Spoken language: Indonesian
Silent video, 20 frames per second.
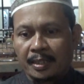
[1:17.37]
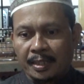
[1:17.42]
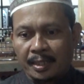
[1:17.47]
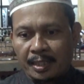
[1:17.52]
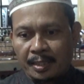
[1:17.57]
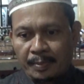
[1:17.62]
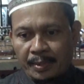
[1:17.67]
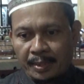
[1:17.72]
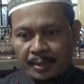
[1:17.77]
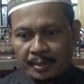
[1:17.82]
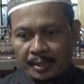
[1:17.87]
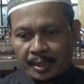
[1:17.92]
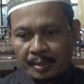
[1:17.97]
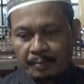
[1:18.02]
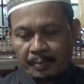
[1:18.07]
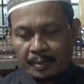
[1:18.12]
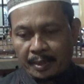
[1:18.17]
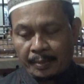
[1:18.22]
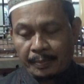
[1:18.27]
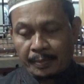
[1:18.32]
segala macam
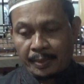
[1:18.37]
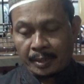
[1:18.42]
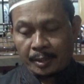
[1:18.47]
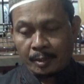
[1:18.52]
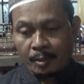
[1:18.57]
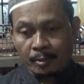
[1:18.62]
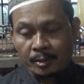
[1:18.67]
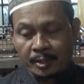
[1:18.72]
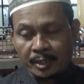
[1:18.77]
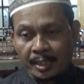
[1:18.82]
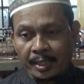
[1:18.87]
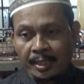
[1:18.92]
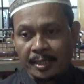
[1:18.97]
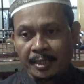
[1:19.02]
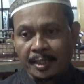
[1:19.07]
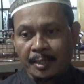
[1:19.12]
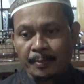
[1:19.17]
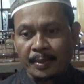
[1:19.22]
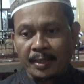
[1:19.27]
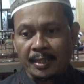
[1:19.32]
dapat dosa
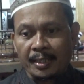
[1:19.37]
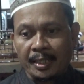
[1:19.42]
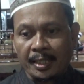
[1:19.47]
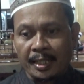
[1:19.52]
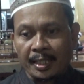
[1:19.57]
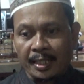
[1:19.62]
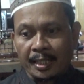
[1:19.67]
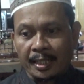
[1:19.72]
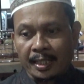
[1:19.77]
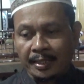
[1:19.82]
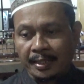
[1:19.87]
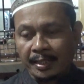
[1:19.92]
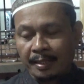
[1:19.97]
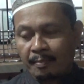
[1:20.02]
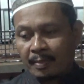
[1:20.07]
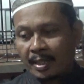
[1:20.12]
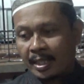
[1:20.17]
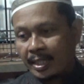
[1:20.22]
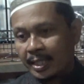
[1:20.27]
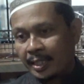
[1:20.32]
kepada hal-hal yang
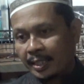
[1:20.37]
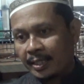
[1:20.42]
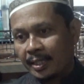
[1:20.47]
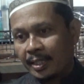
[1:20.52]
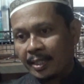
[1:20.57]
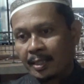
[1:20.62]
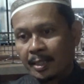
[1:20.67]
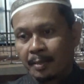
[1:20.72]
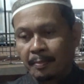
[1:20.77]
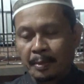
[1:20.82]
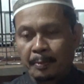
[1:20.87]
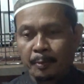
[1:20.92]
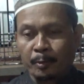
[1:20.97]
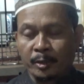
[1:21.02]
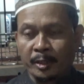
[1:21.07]
baik yang lebih